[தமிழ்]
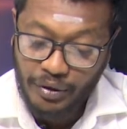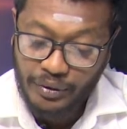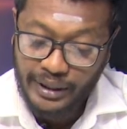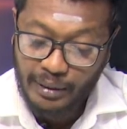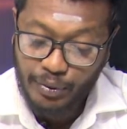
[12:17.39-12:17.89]

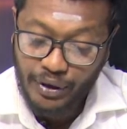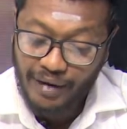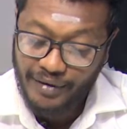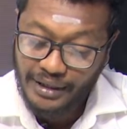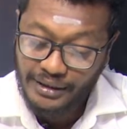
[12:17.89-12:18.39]
பகுதியில் புறா
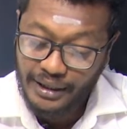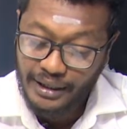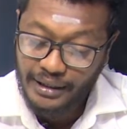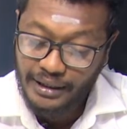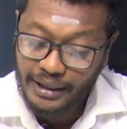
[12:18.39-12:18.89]
வளர்த்த
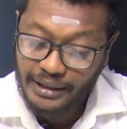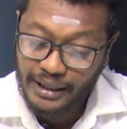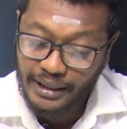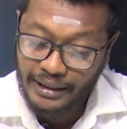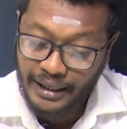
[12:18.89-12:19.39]
இரண்டு
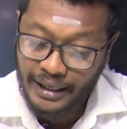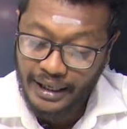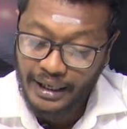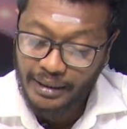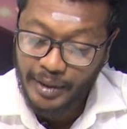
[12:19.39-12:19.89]
இளைஞர்களுக்கு
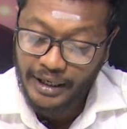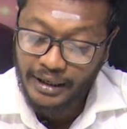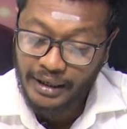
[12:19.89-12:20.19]
இடையில் ஏற்பட்ட